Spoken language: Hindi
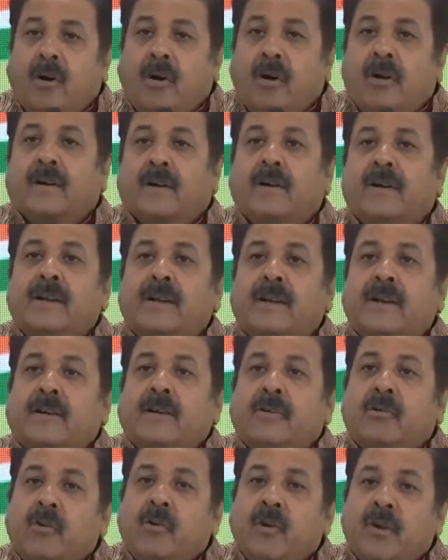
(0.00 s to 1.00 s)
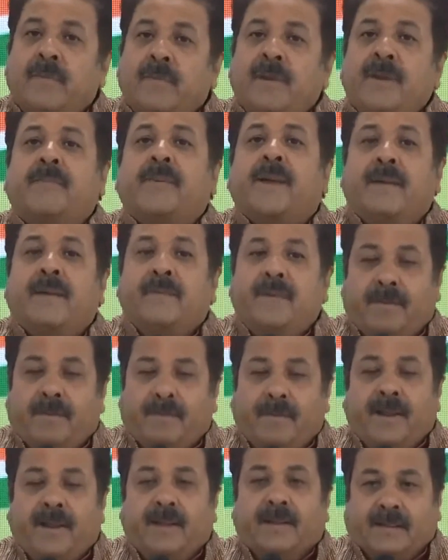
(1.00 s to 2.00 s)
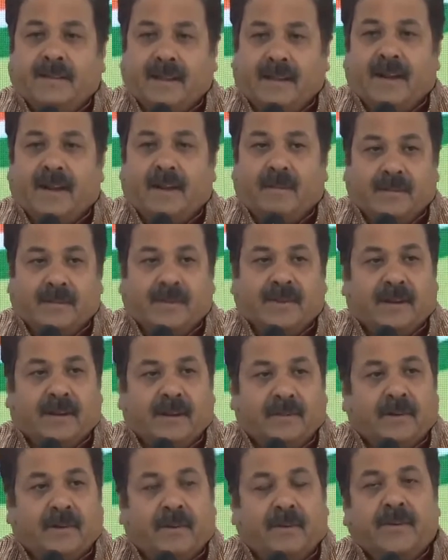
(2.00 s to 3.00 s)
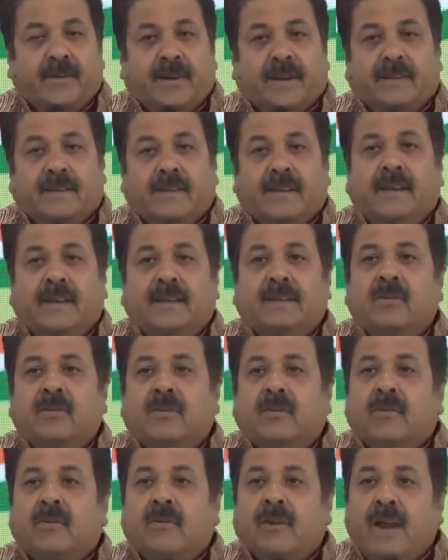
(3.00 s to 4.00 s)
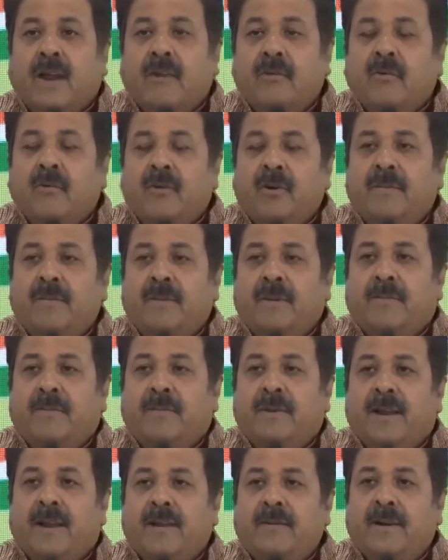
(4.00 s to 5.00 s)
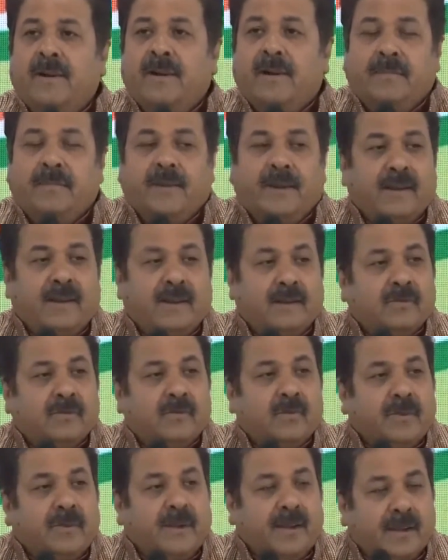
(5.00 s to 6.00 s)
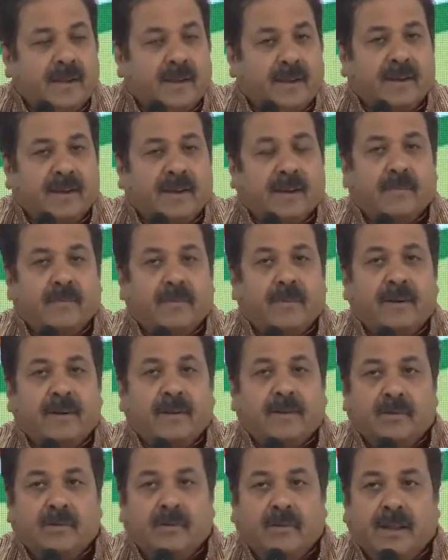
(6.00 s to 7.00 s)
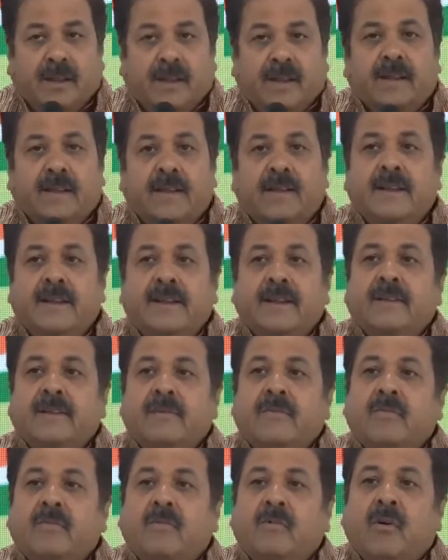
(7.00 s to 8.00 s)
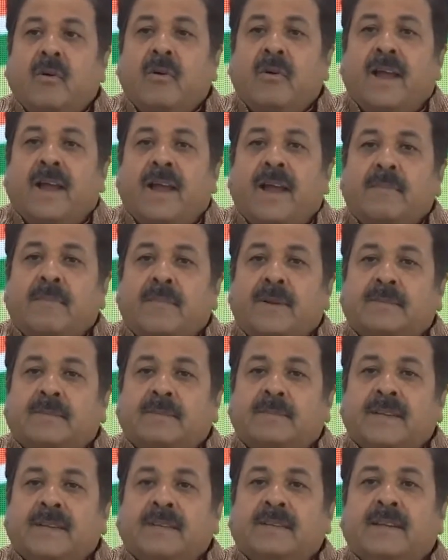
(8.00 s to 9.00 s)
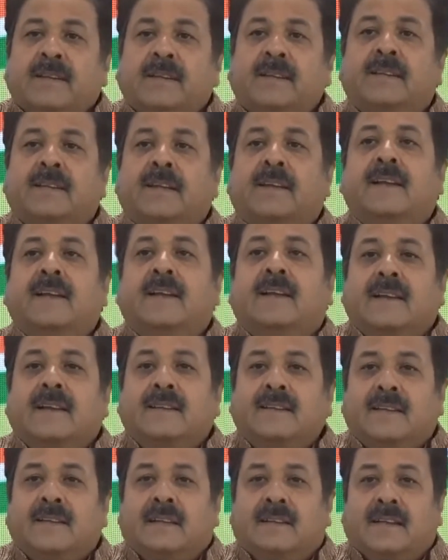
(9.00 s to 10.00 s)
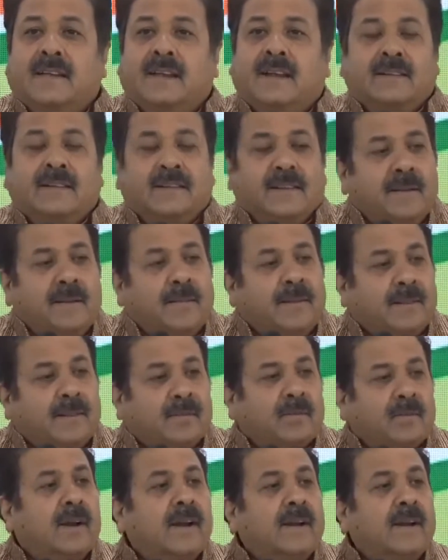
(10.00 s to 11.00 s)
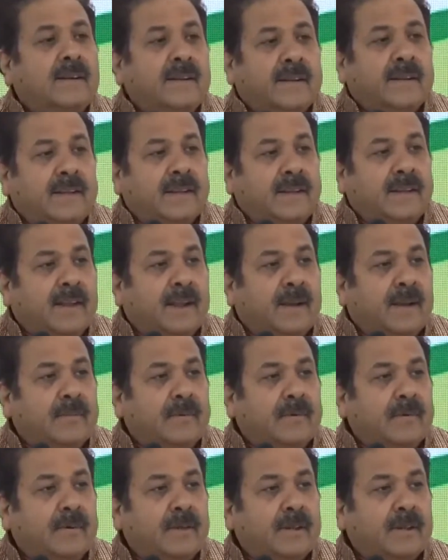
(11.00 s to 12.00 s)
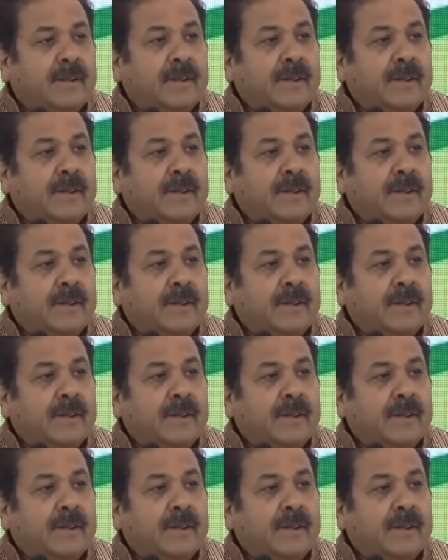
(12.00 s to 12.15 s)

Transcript: और कोई भी प्राइवेट प्लेयर्स अगर आप इसका रिफॉर्म करते हैं तो कोई भी प्राइवेट प्लेयर जो भी है कारपोरेट जो है वो एमएसपी से नीचे नहीं खरीद सकता इतनी बात तो गारंटी देनी है आपको